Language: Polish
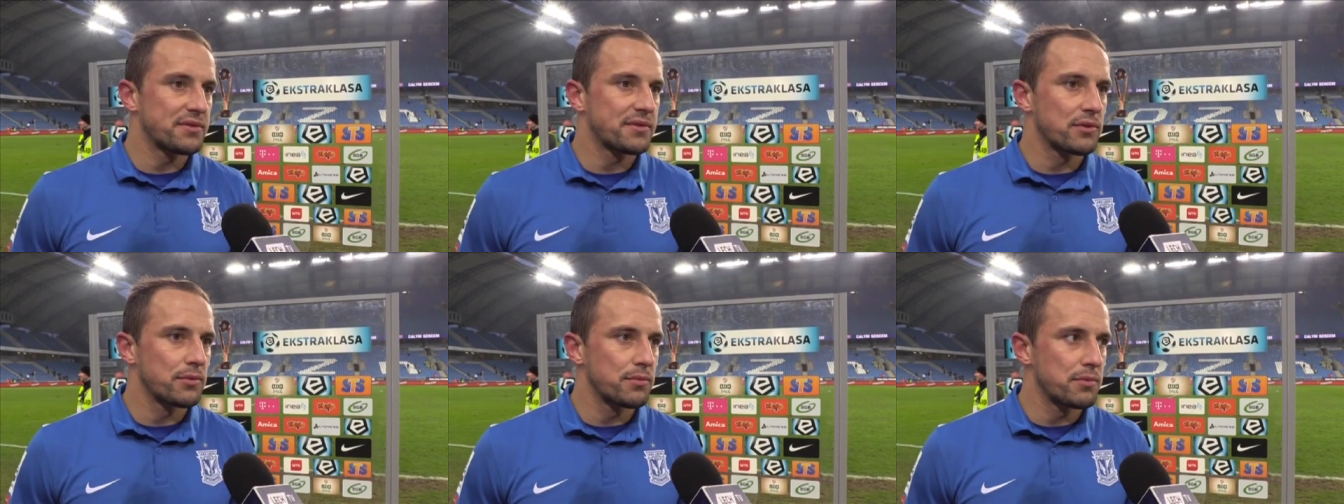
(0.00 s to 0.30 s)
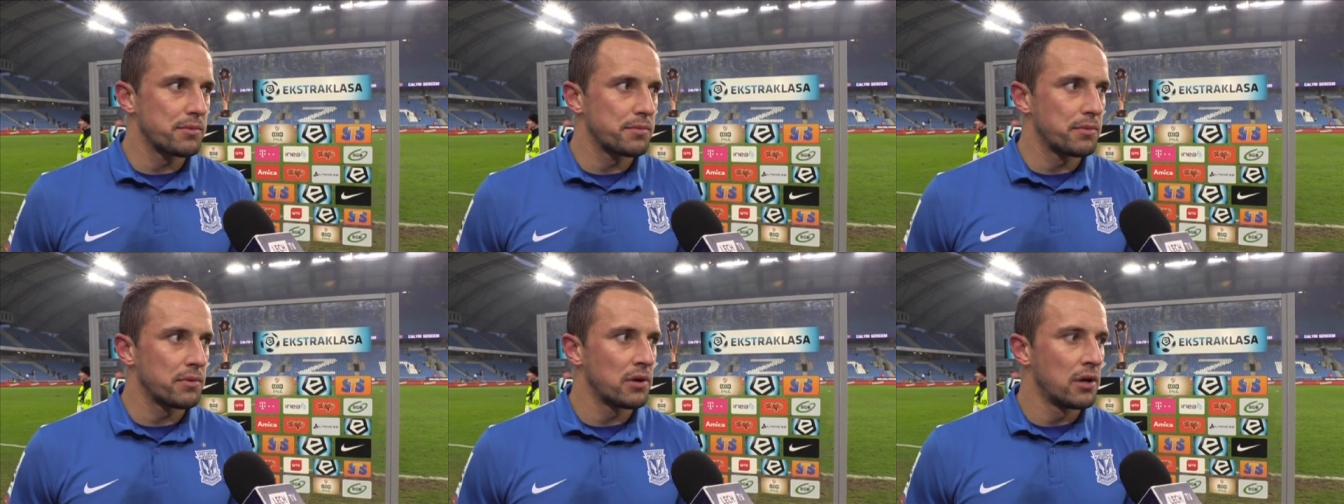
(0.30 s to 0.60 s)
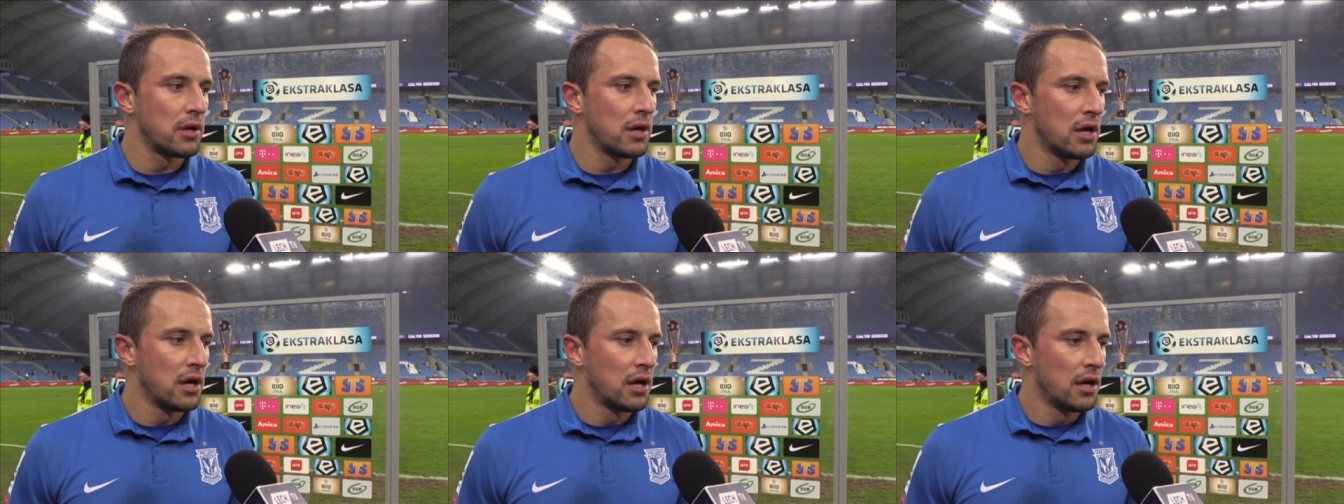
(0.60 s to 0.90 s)
skupić, bo
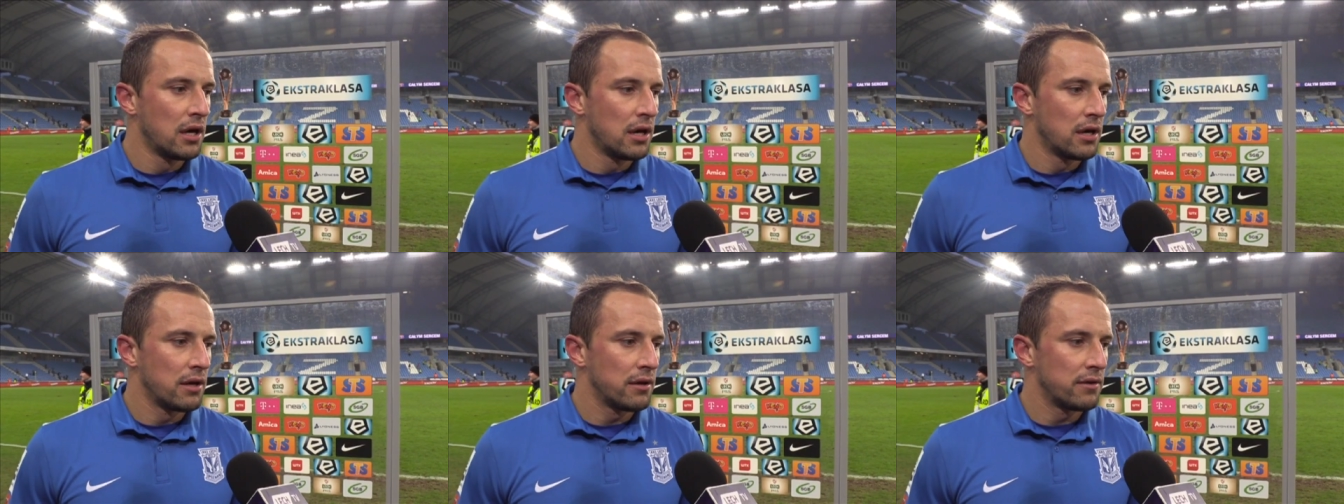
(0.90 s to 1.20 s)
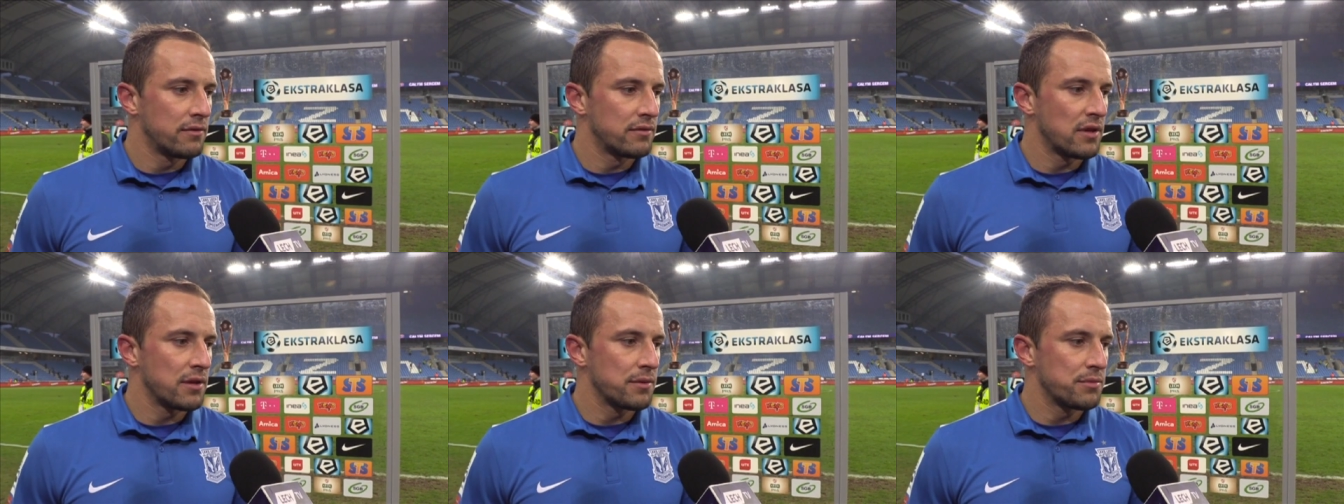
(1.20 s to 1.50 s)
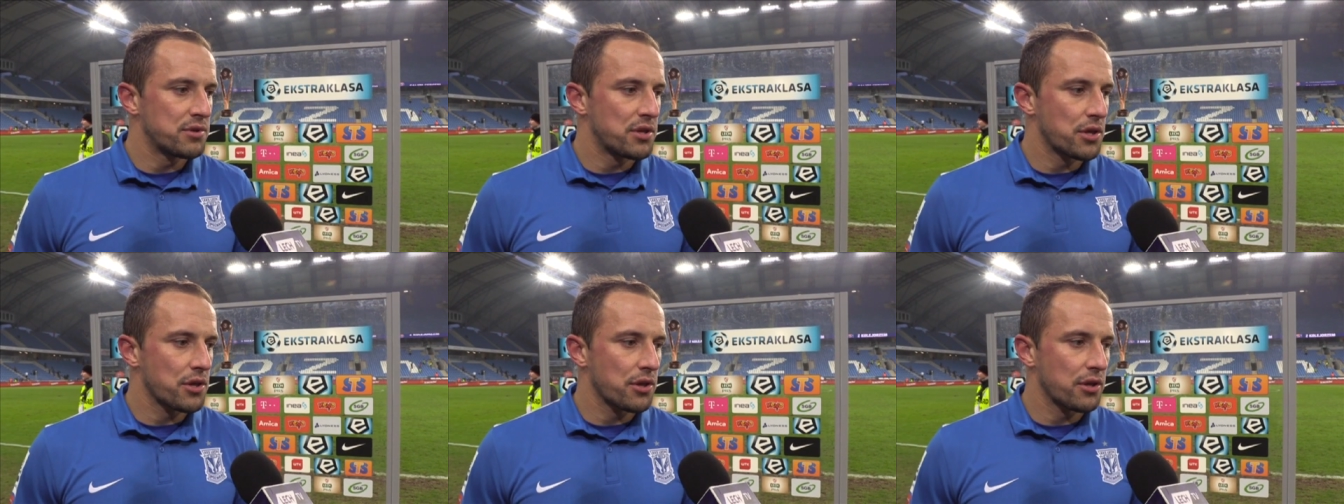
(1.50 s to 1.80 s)
Wydaje
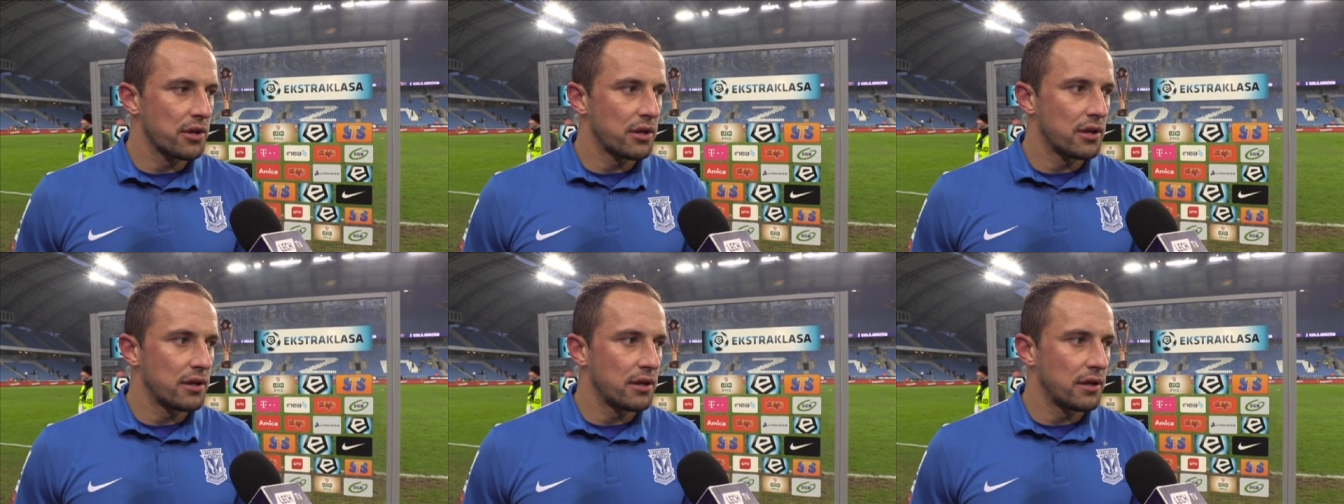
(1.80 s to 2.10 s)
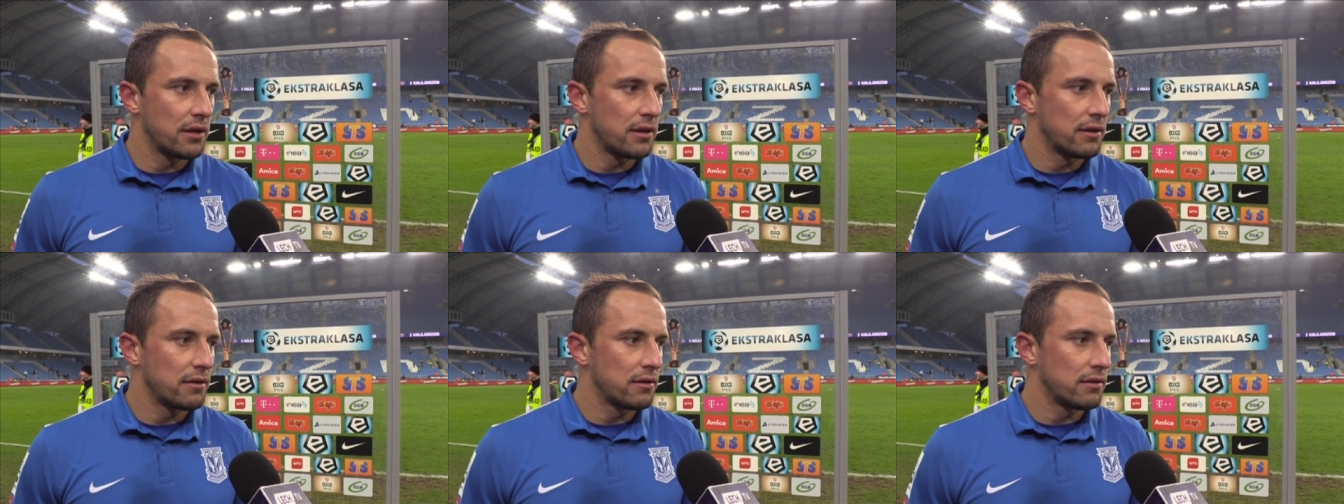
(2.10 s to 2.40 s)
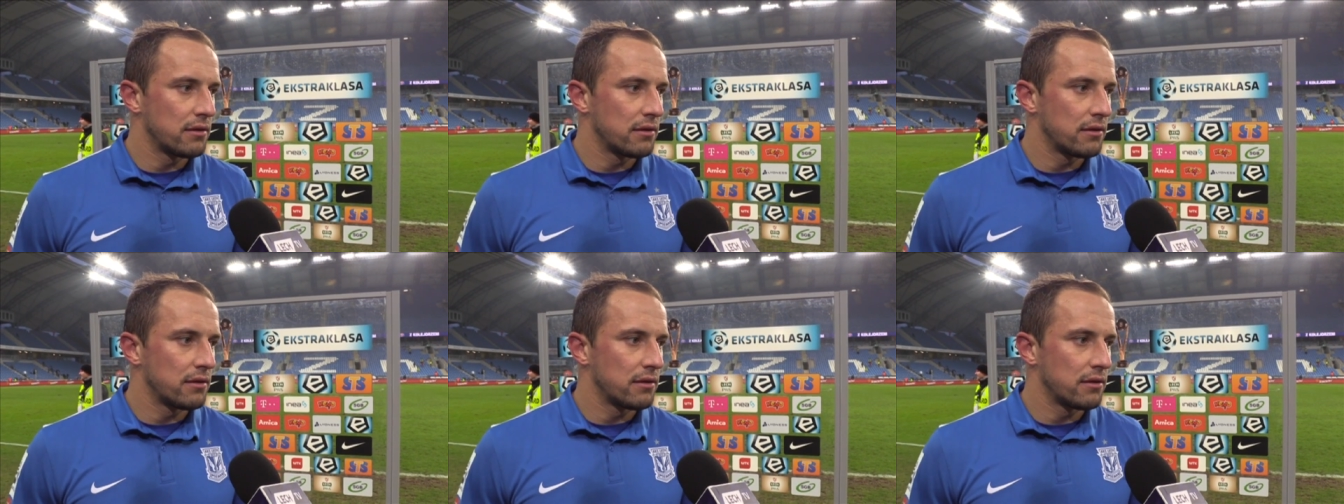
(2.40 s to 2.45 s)
mi się, że